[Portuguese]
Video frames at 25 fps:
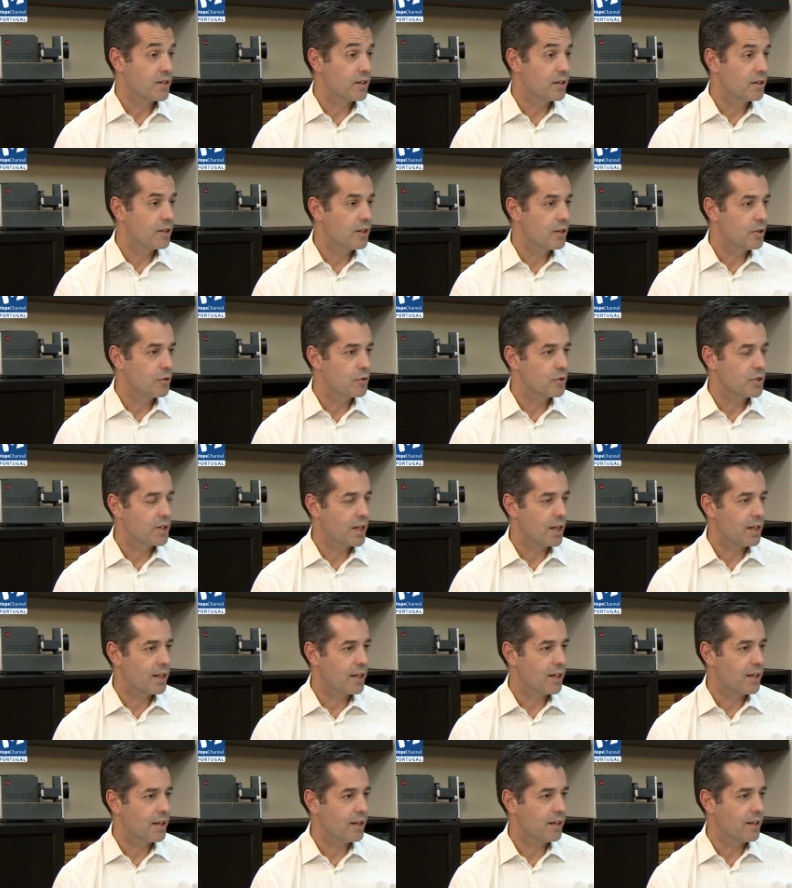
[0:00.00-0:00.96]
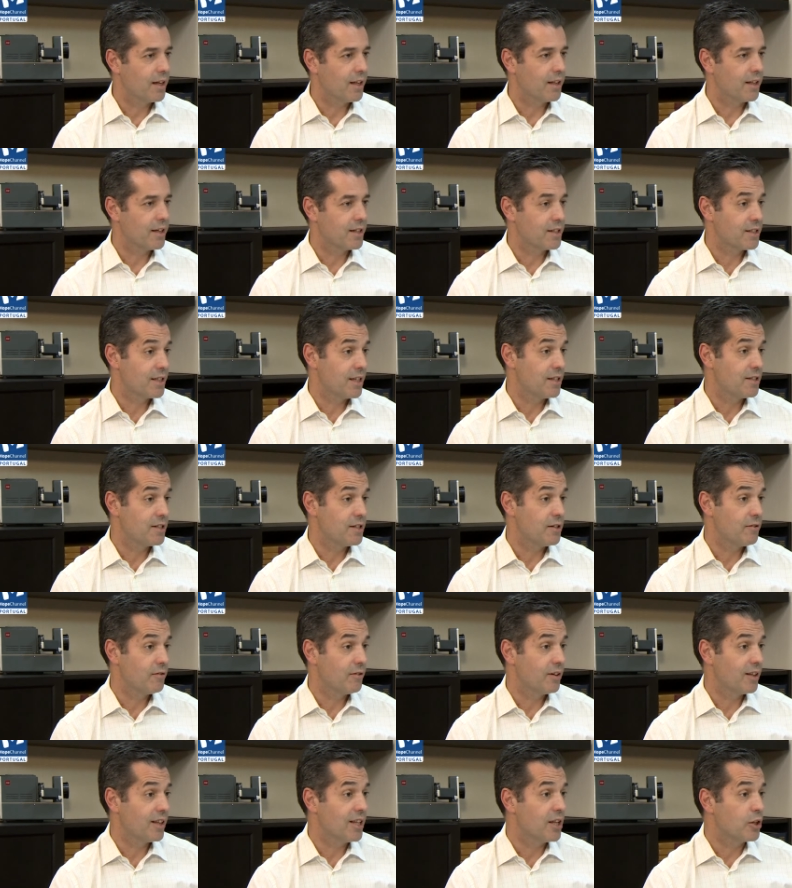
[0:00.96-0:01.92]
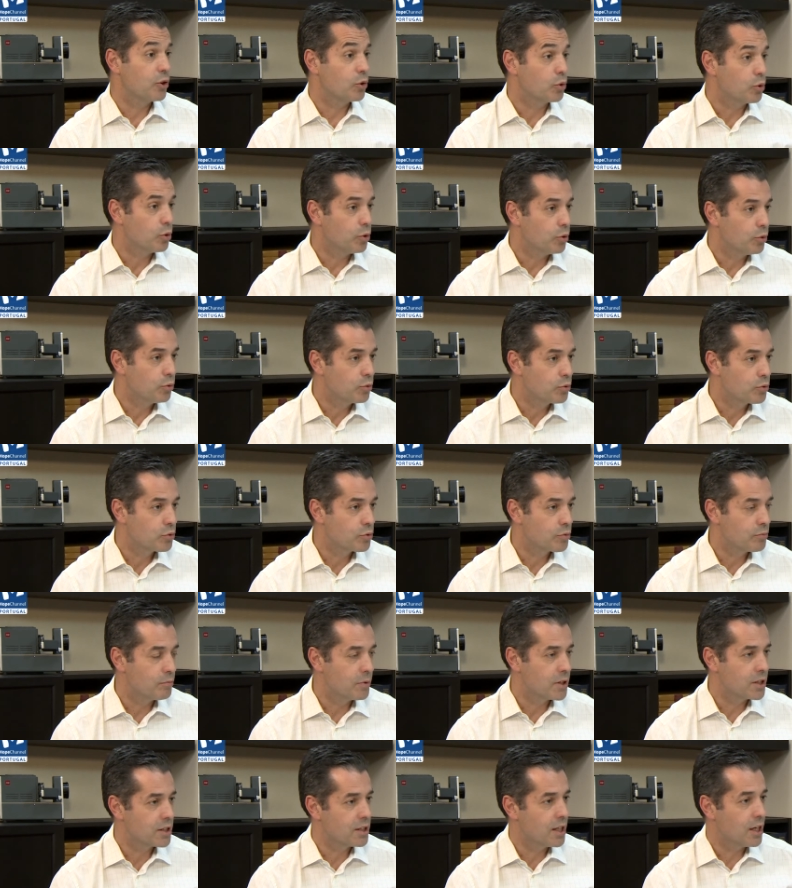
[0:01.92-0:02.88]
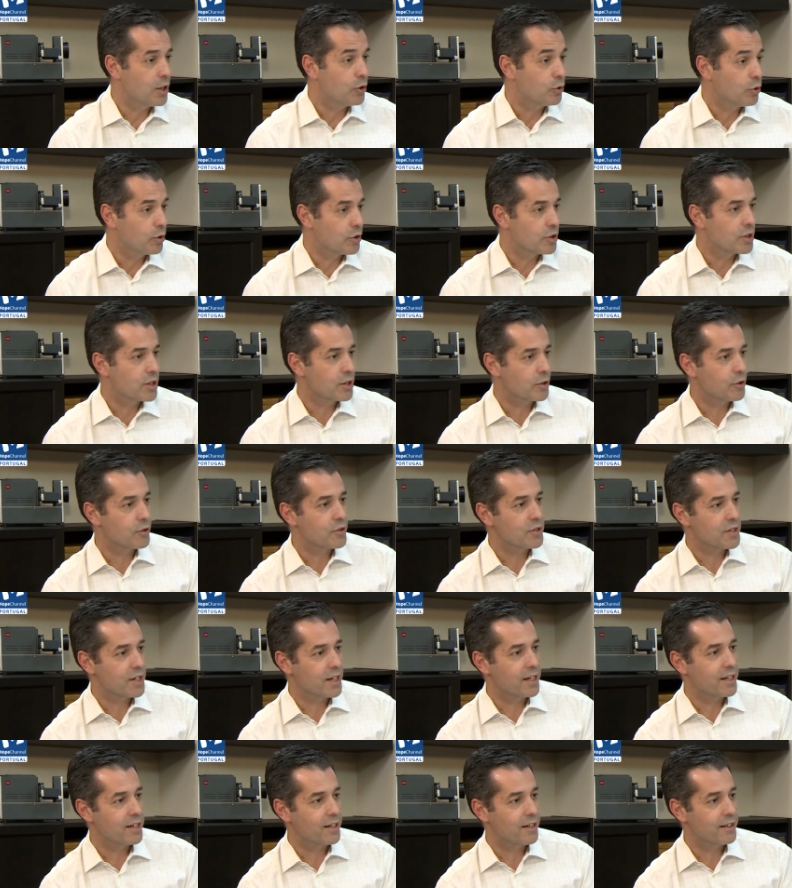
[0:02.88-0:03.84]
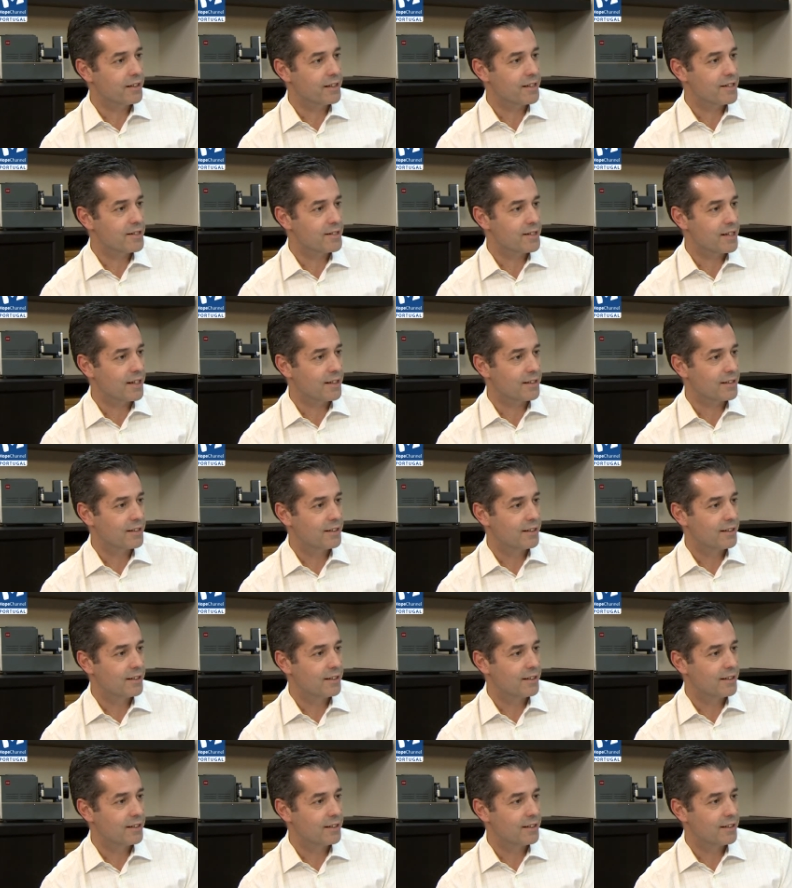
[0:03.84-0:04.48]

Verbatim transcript: de Deus ela é, ela é extensível a todos, mas nem todos a conseguem alcançar.